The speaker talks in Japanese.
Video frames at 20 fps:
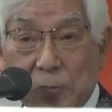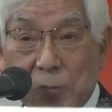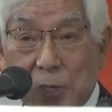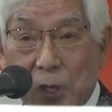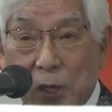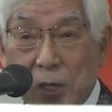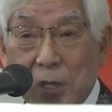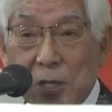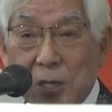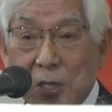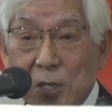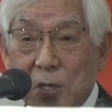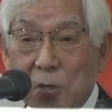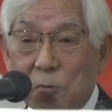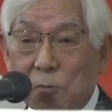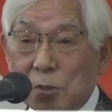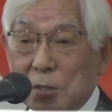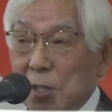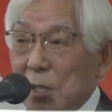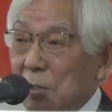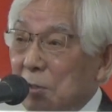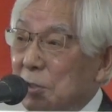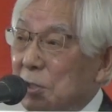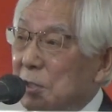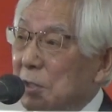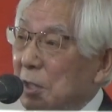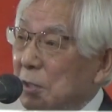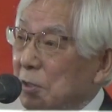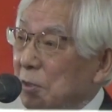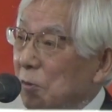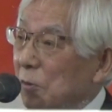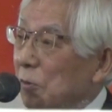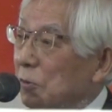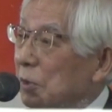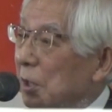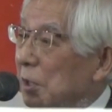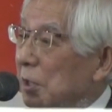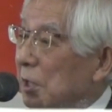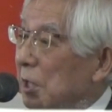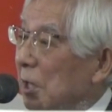で私たち
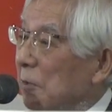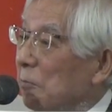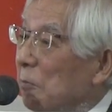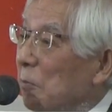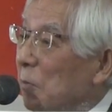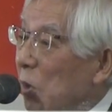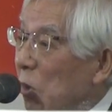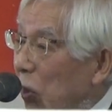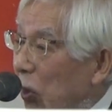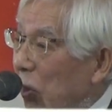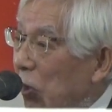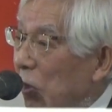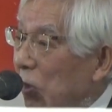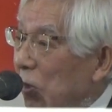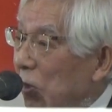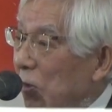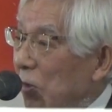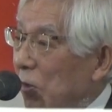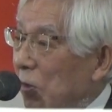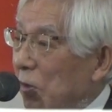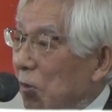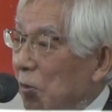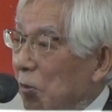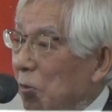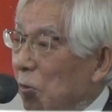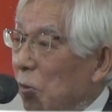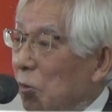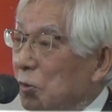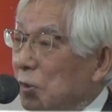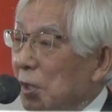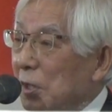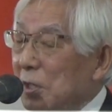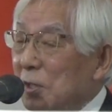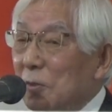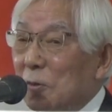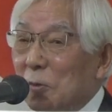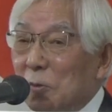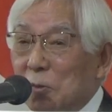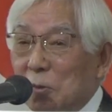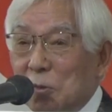ロータリアンも
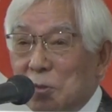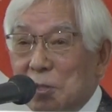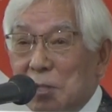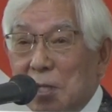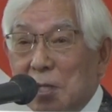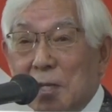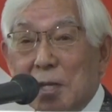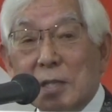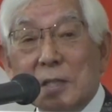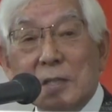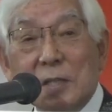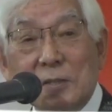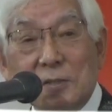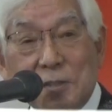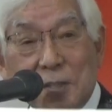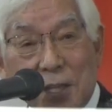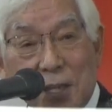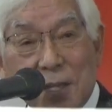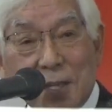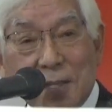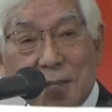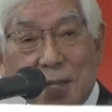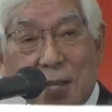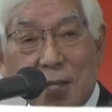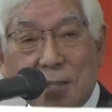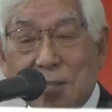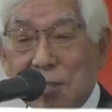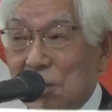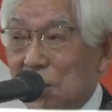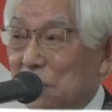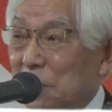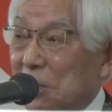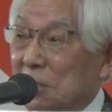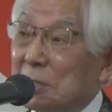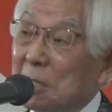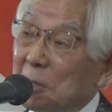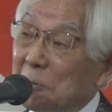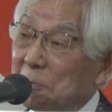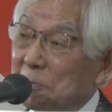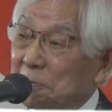ロータリーのことを知らないんですねはっきり言いま
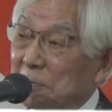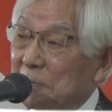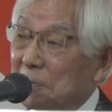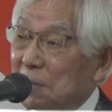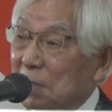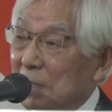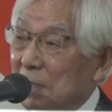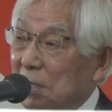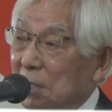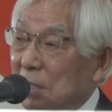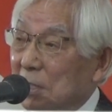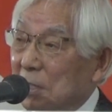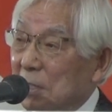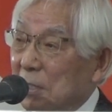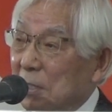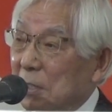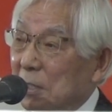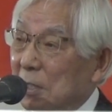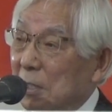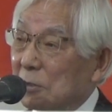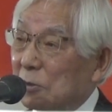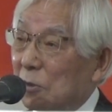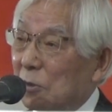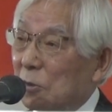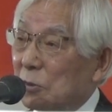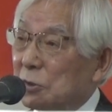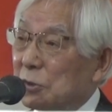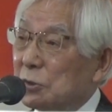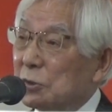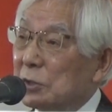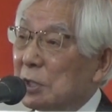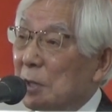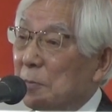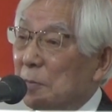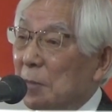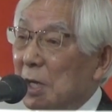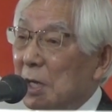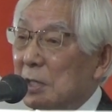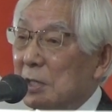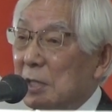してあの数
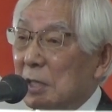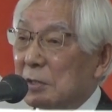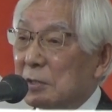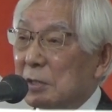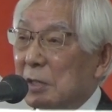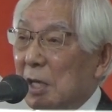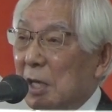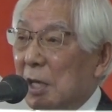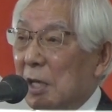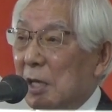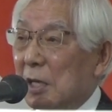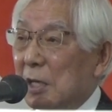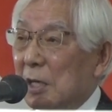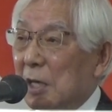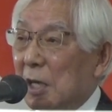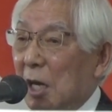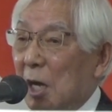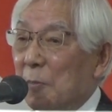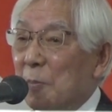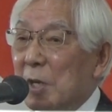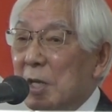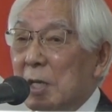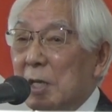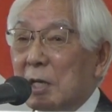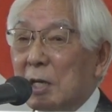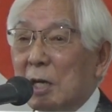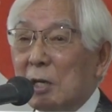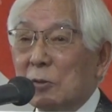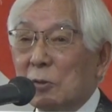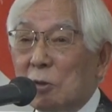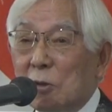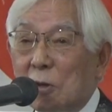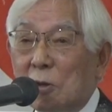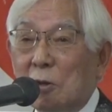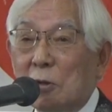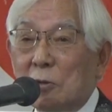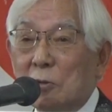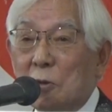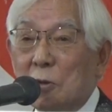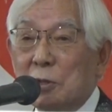年前にですねアメリカ
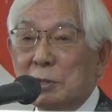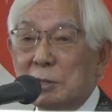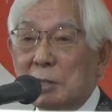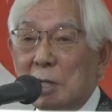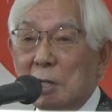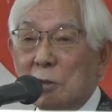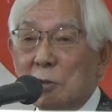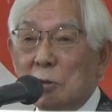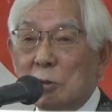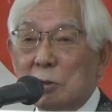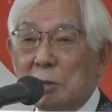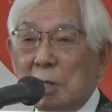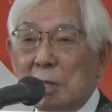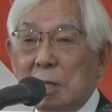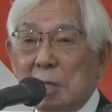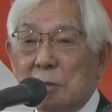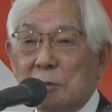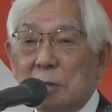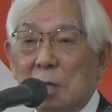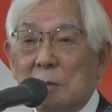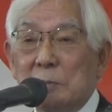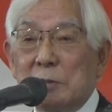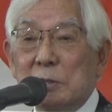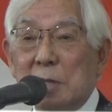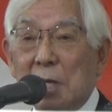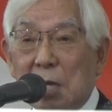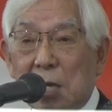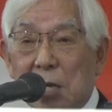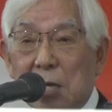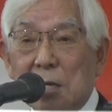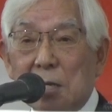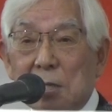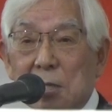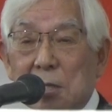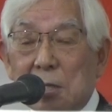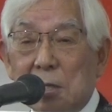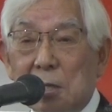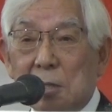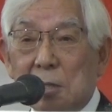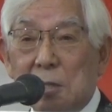の国際ロータリークラブが
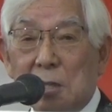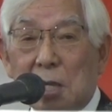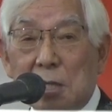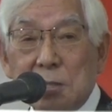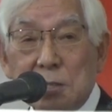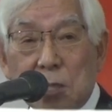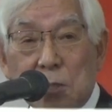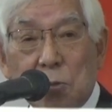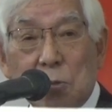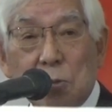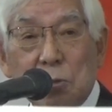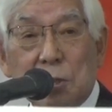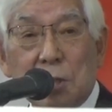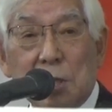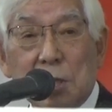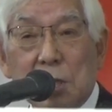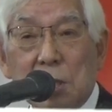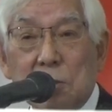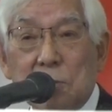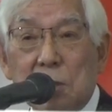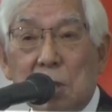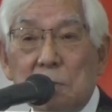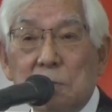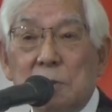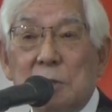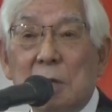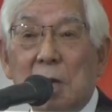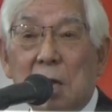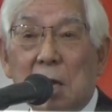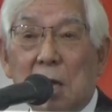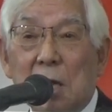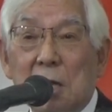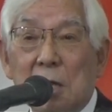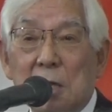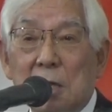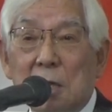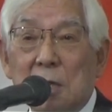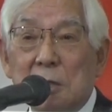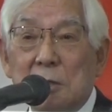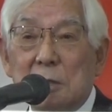なぜロータリークラブ
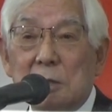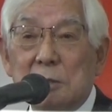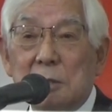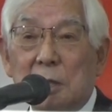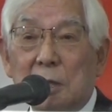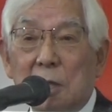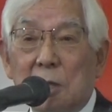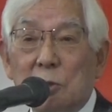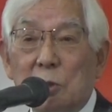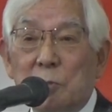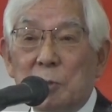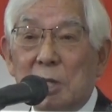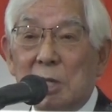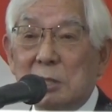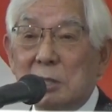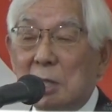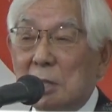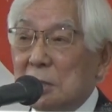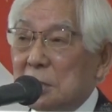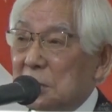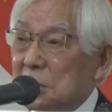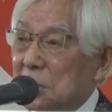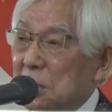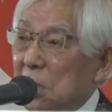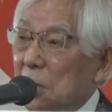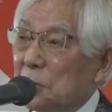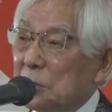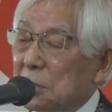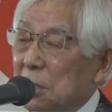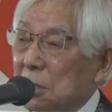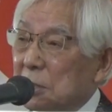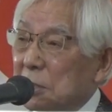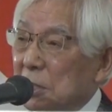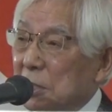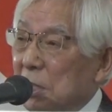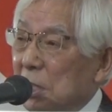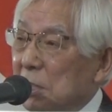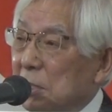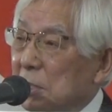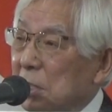が世間の皆さんに知れ渡っ
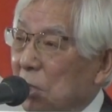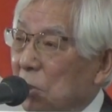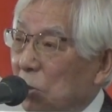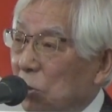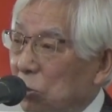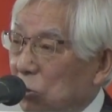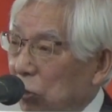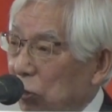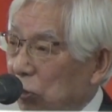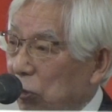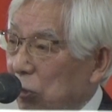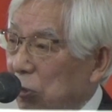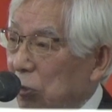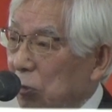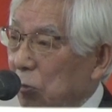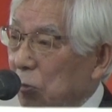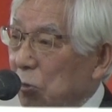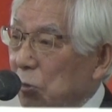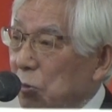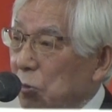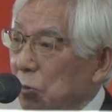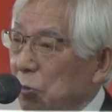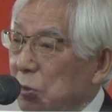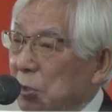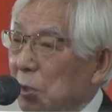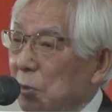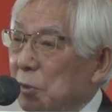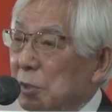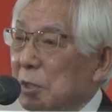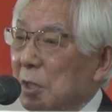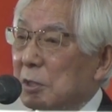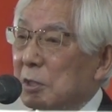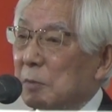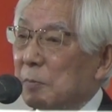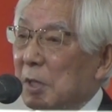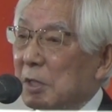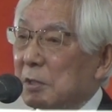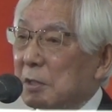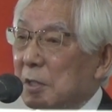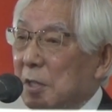ていないんだろうとこういう調査をいたし
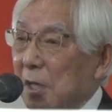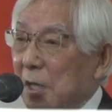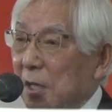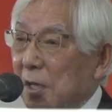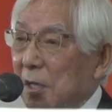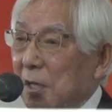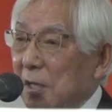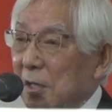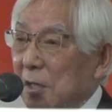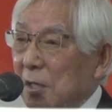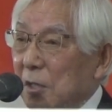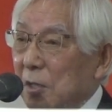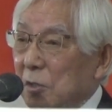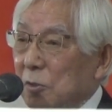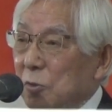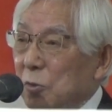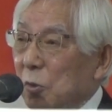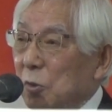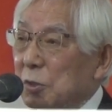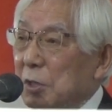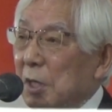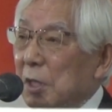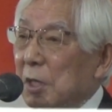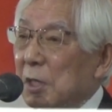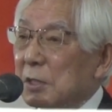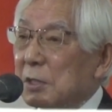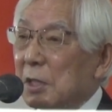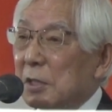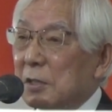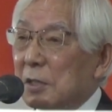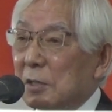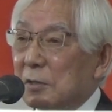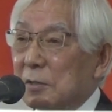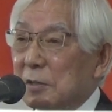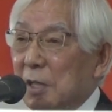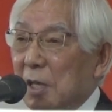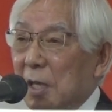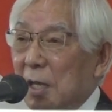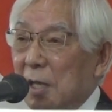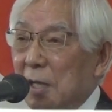まして調査会社にで
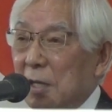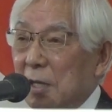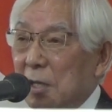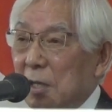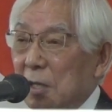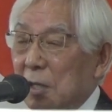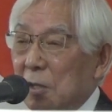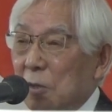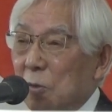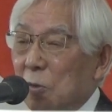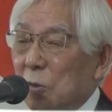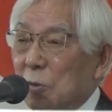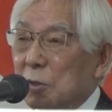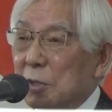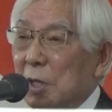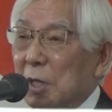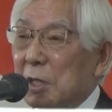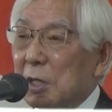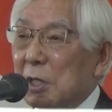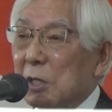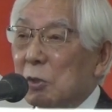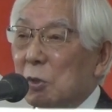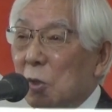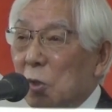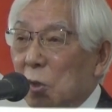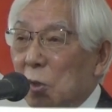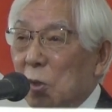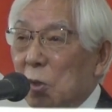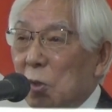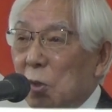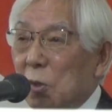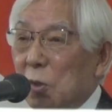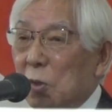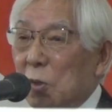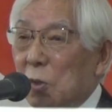すねロータリーの